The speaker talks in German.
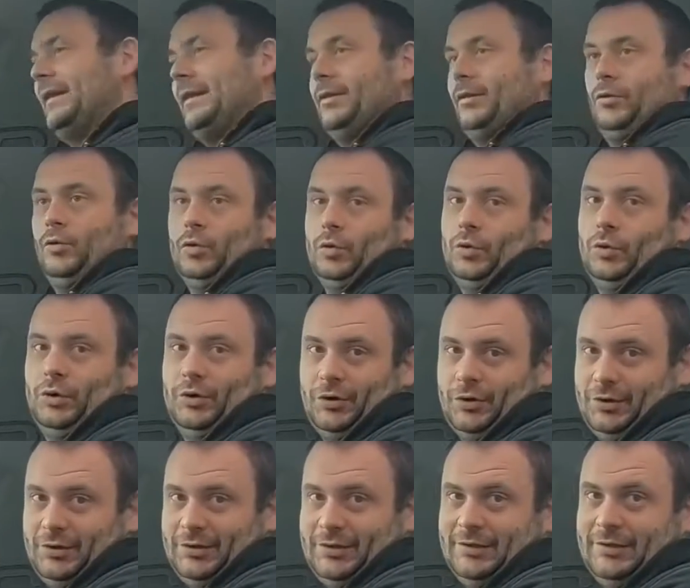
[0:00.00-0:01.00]
gucken
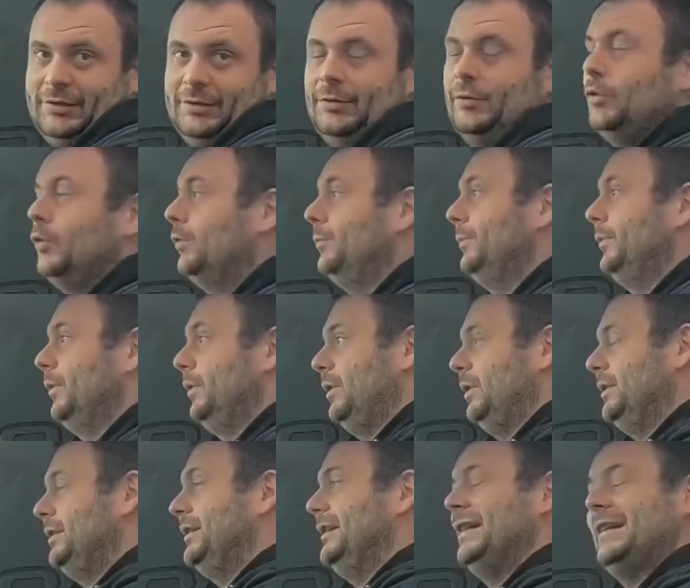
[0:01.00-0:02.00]
könnt, um
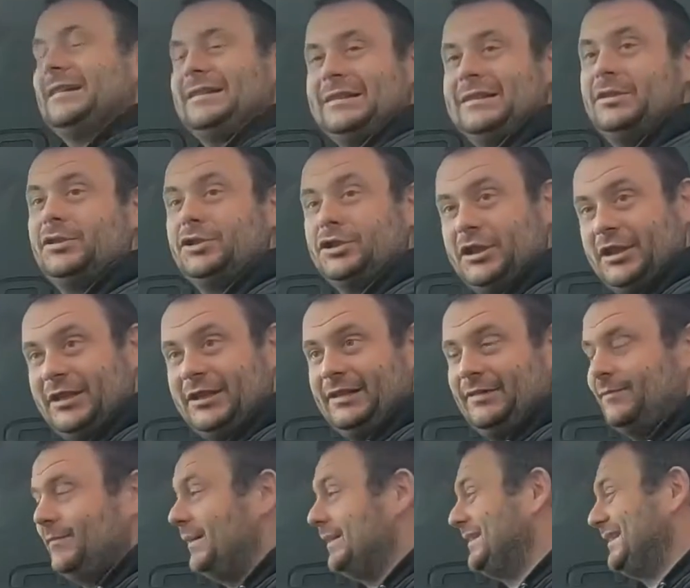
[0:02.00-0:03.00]
dort das
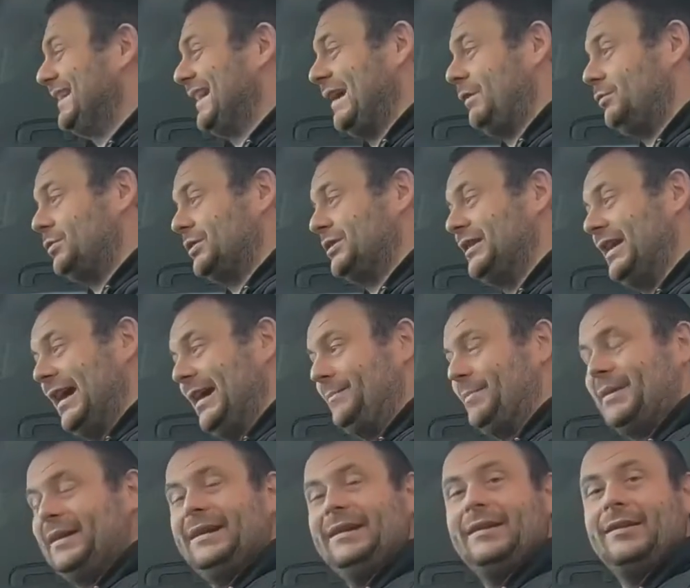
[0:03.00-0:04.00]
Geschehen, was draußen
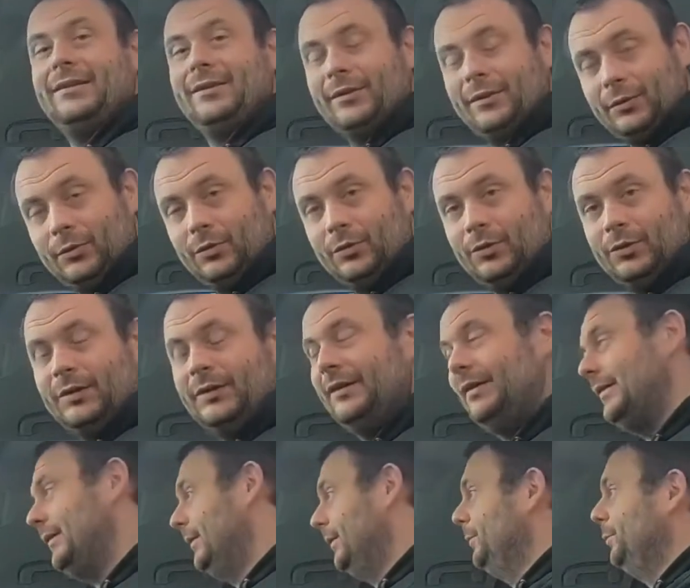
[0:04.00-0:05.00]
abgeht, zu
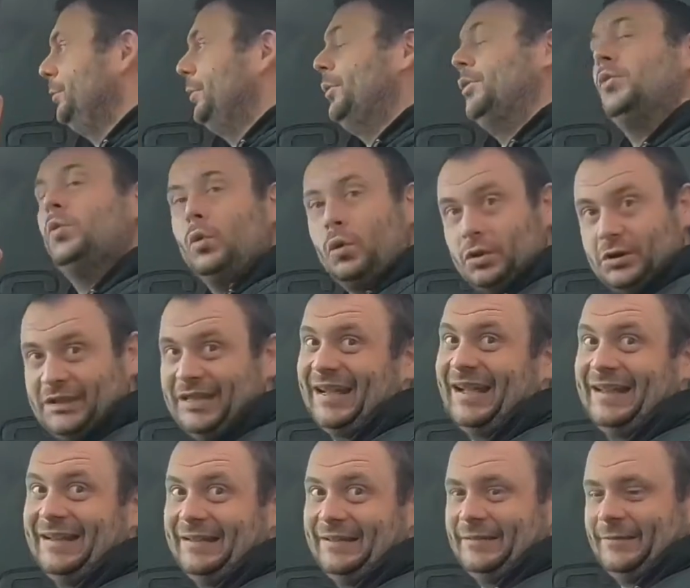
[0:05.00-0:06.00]

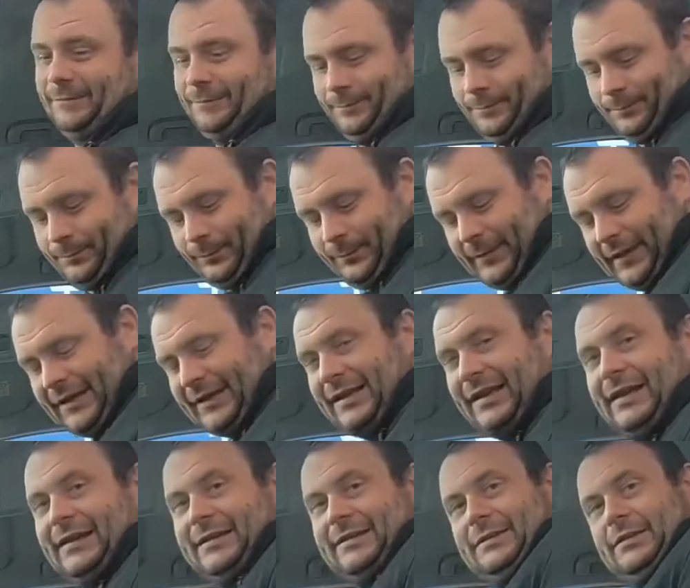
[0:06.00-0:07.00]
beurteilen. Das
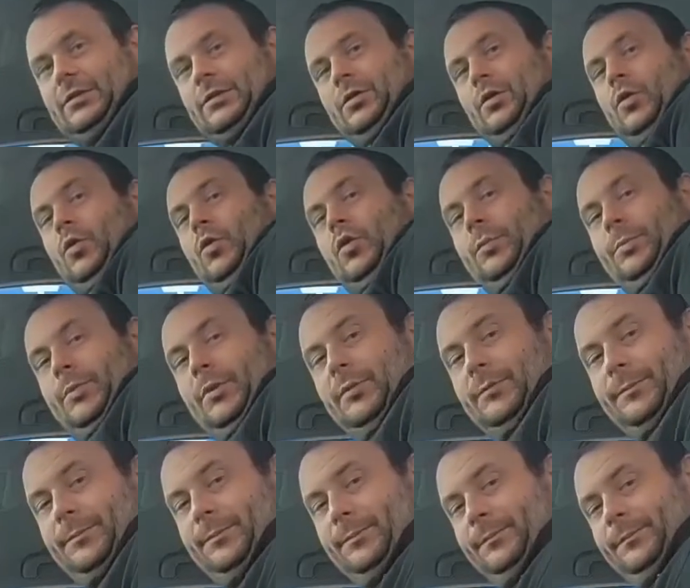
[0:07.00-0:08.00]
heißt,
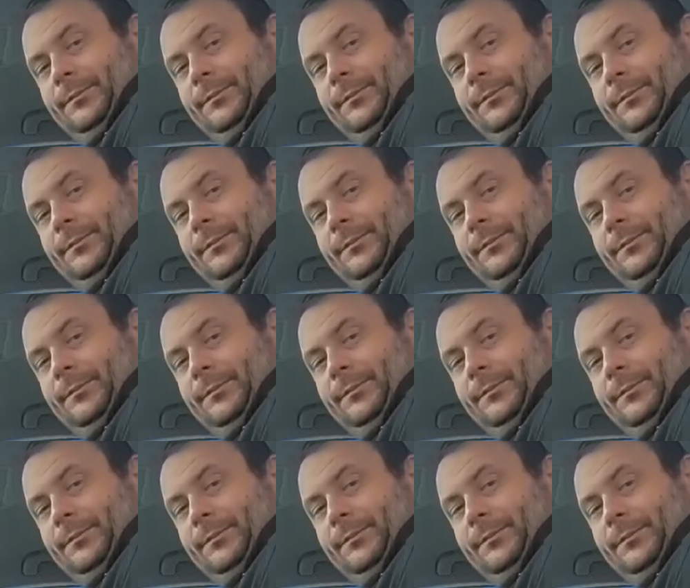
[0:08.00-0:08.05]
hochpumpen